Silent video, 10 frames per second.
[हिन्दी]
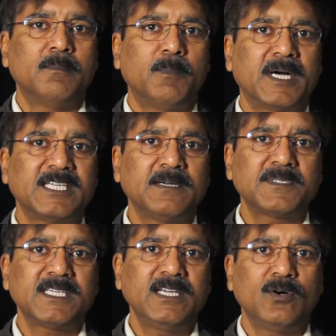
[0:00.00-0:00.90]
मजहब
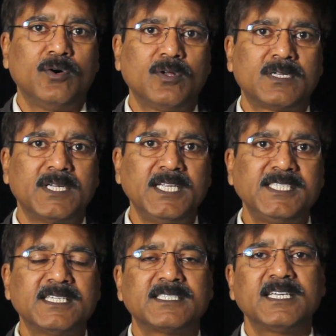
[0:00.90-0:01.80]
से और
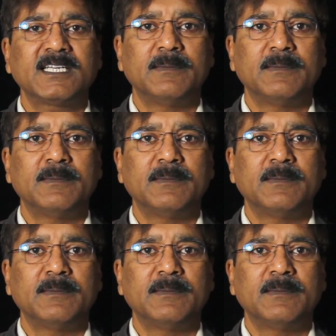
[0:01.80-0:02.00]
रिलीजियन से